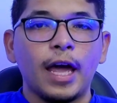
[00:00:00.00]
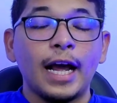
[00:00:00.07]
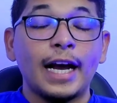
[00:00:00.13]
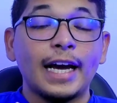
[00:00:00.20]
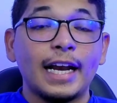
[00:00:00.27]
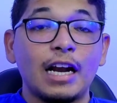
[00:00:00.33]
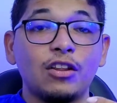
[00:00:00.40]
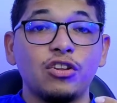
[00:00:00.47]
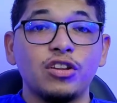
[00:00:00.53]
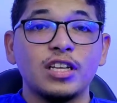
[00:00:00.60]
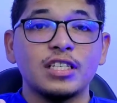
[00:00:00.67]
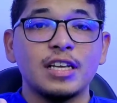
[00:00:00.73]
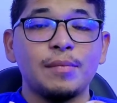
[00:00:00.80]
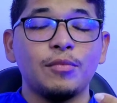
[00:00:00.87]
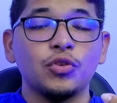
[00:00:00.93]
el canal donde
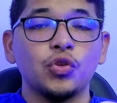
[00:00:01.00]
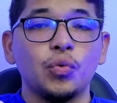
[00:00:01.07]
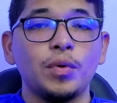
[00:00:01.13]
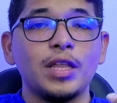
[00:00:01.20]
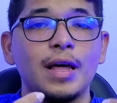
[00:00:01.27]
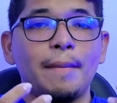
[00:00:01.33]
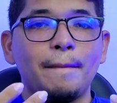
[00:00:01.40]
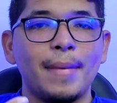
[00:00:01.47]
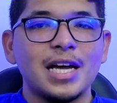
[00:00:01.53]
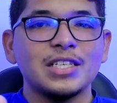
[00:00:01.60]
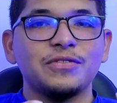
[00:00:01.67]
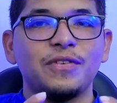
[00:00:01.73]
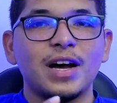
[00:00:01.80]
hacemos tu vida más